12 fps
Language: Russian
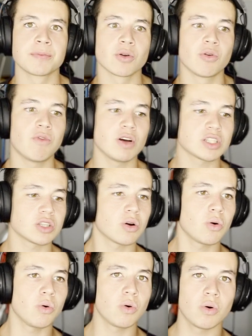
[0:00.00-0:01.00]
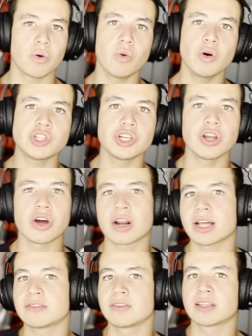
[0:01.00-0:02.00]
У вас очень
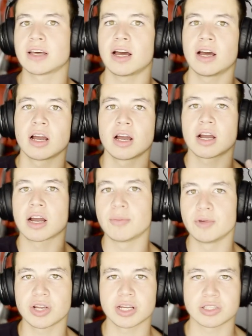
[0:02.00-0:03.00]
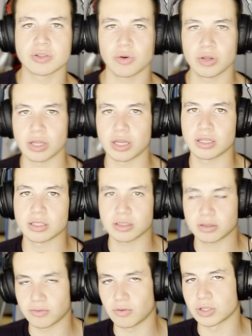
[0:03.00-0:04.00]
развито коммуникационные
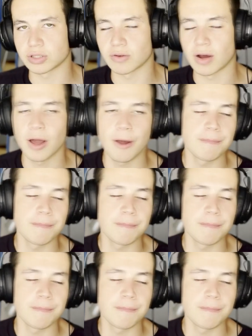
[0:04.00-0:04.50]
свойства.